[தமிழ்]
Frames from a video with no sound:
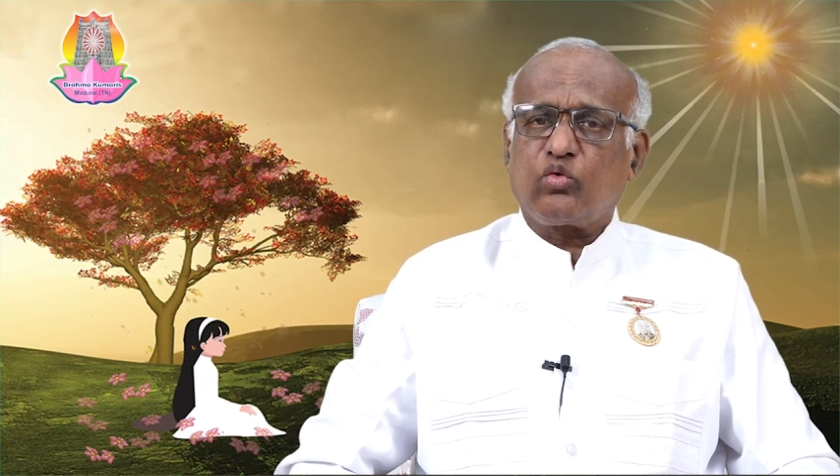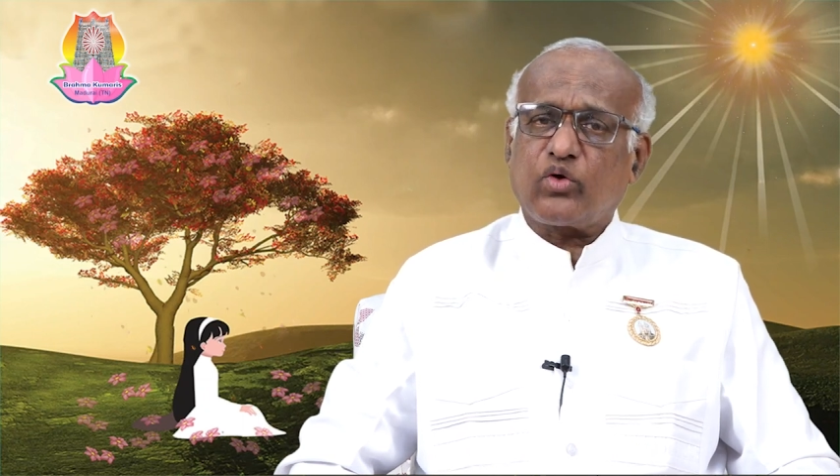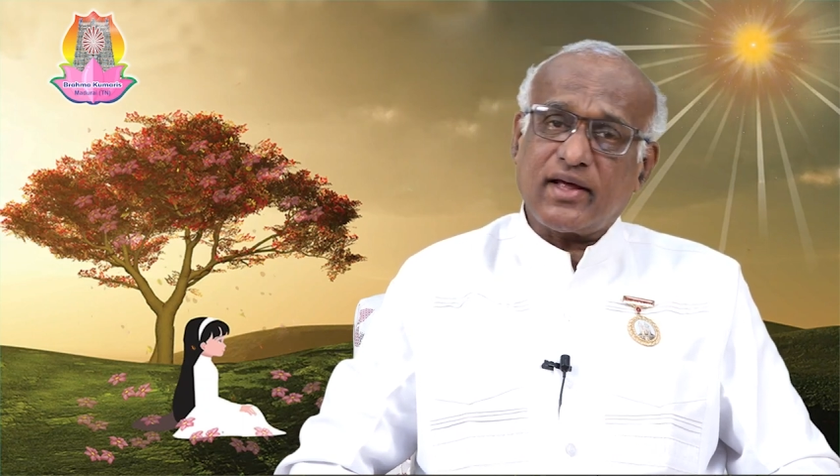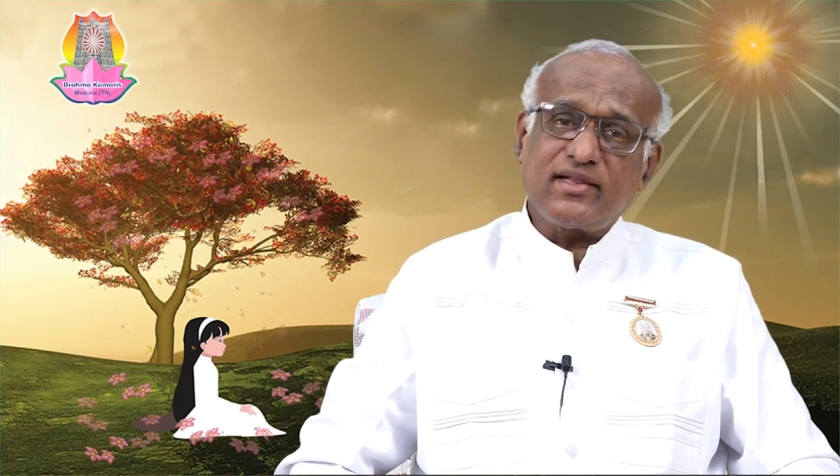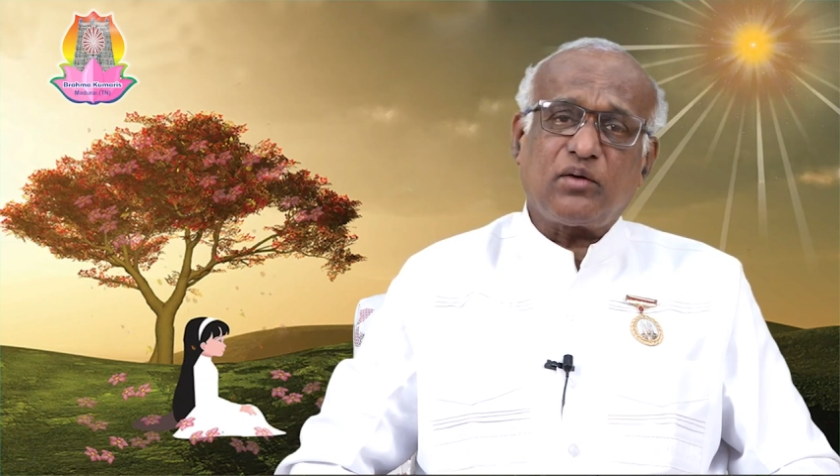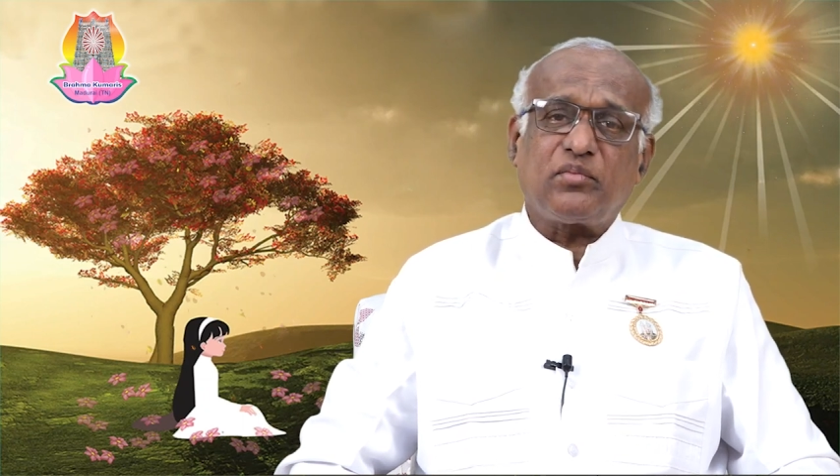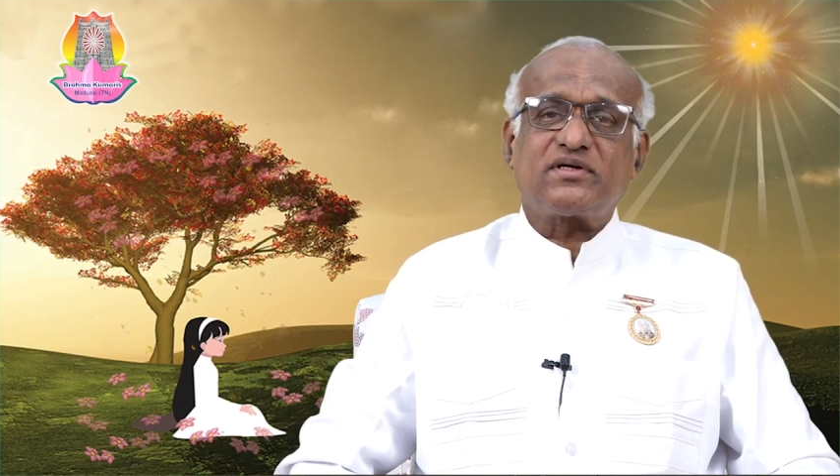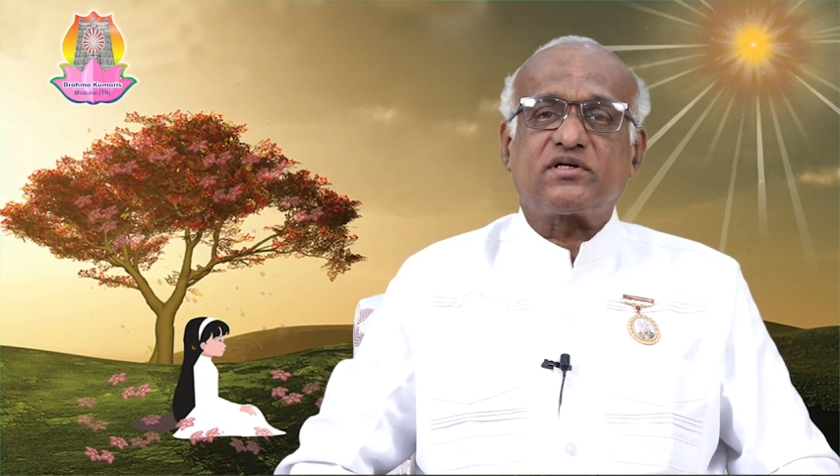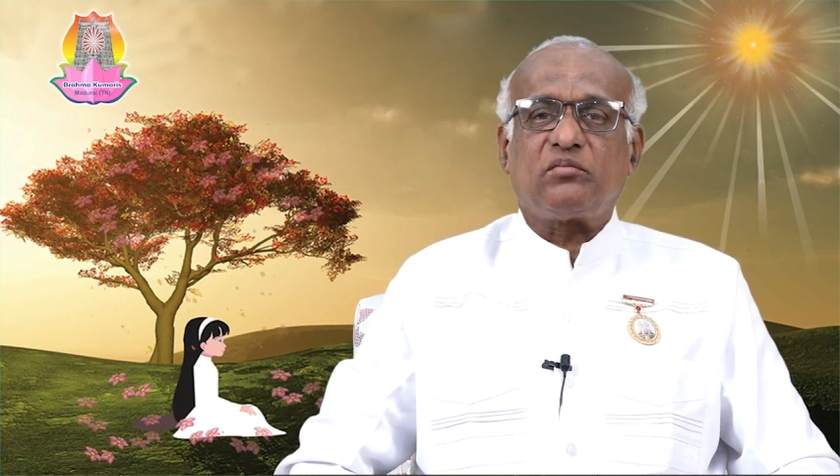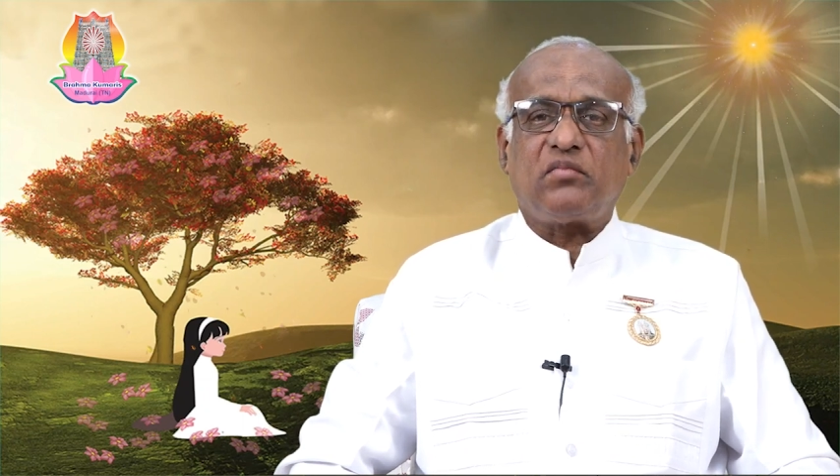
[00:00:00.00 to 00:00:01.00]

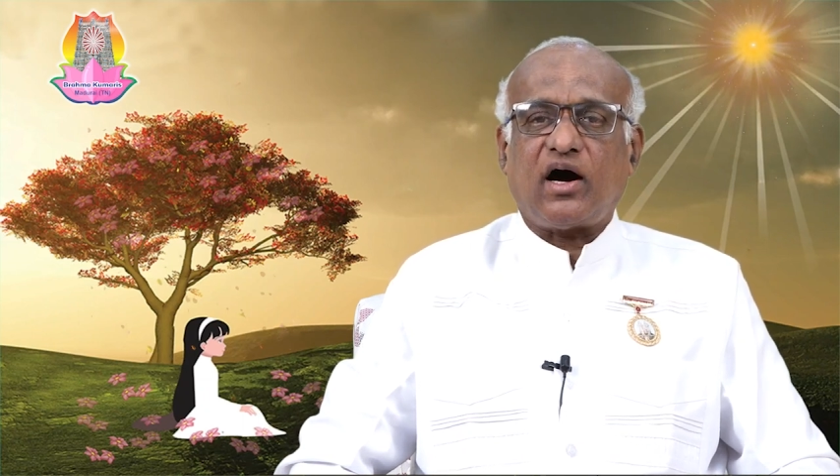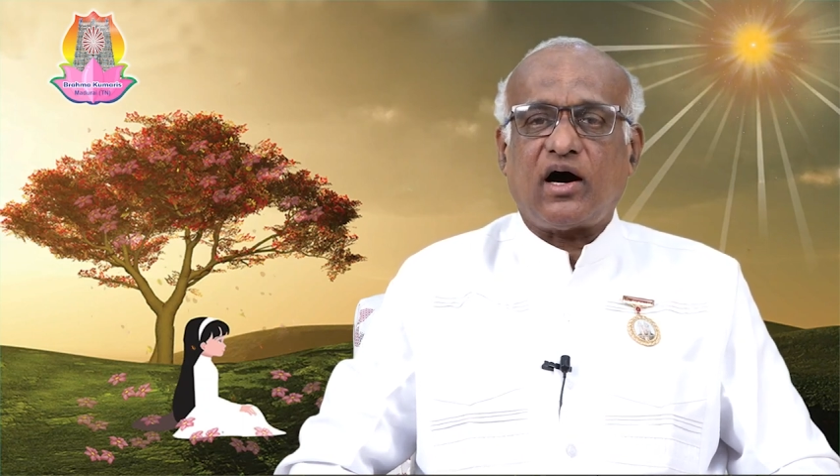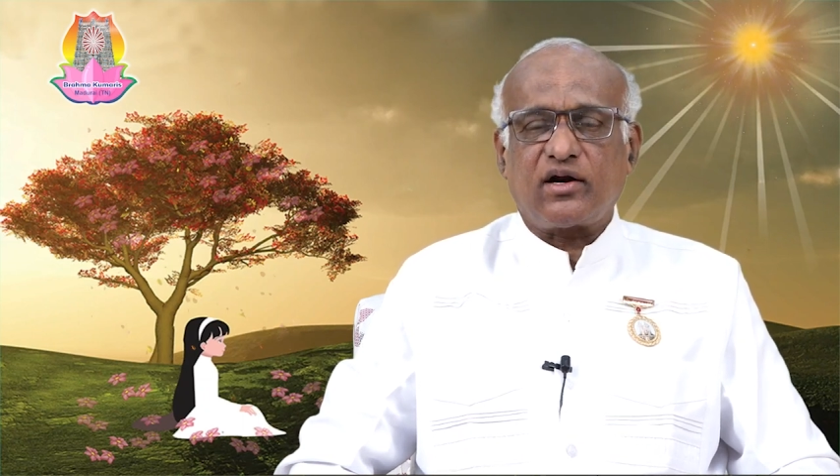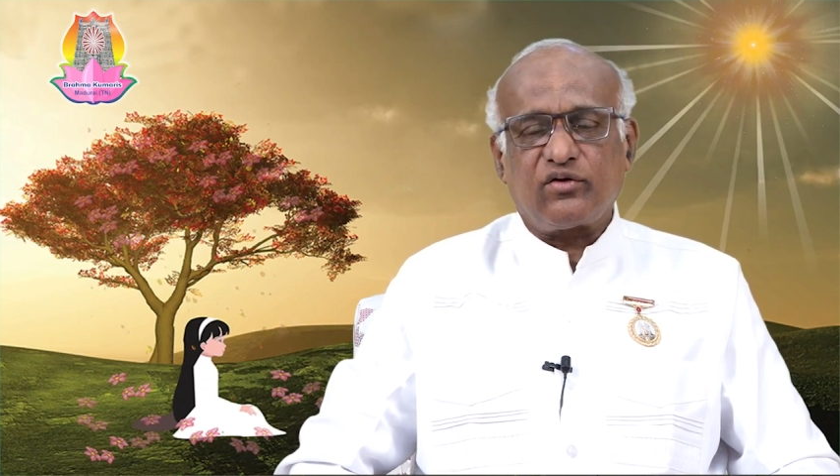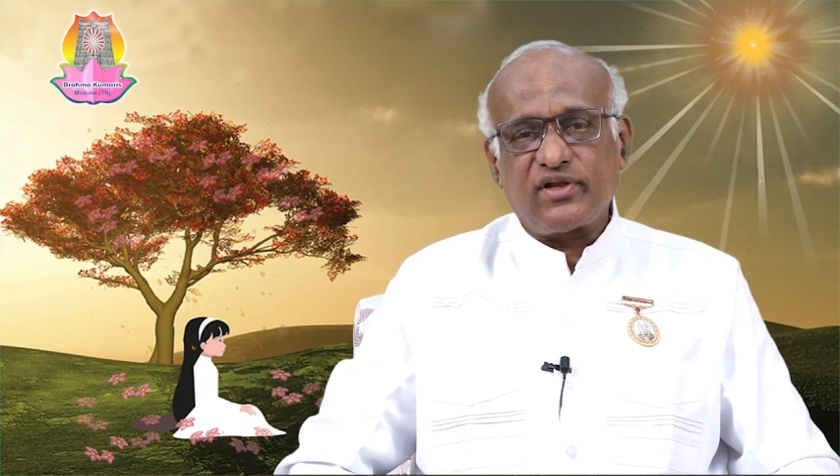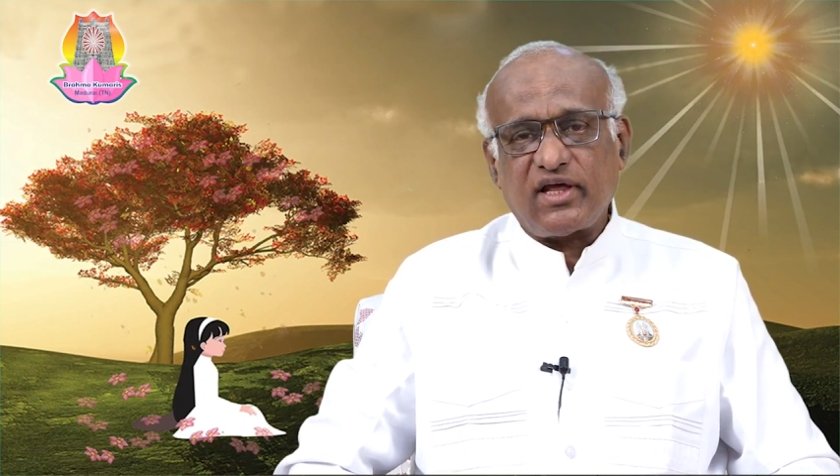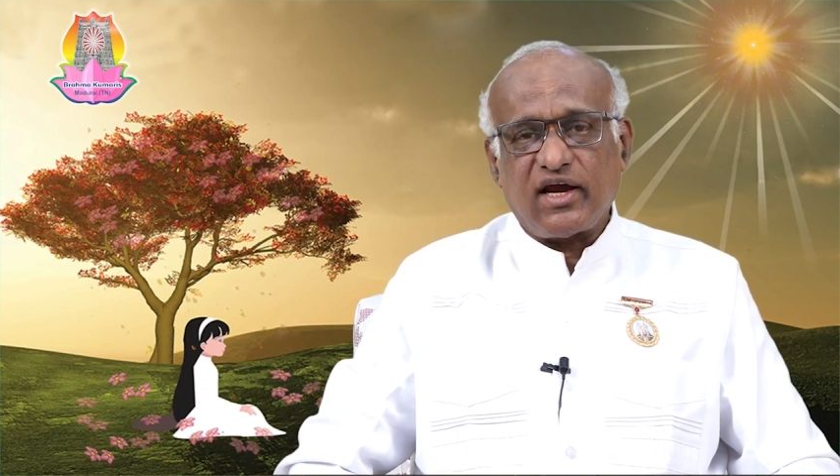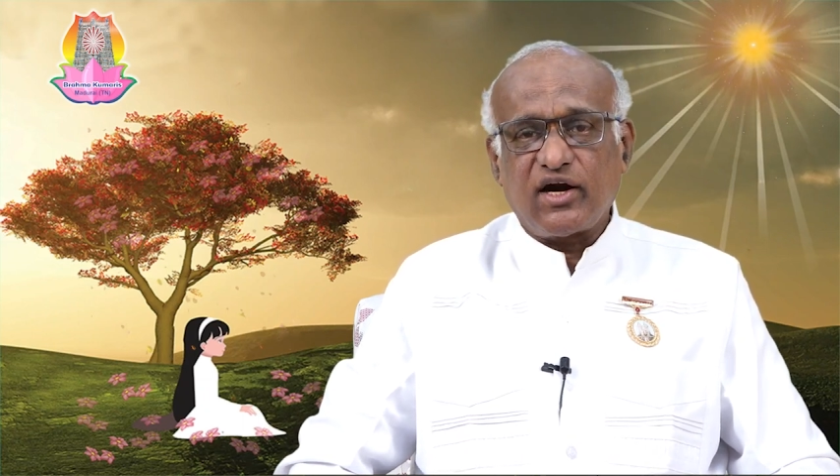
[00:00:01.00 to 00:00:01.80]
குறைந்தபட்சம் அறுபது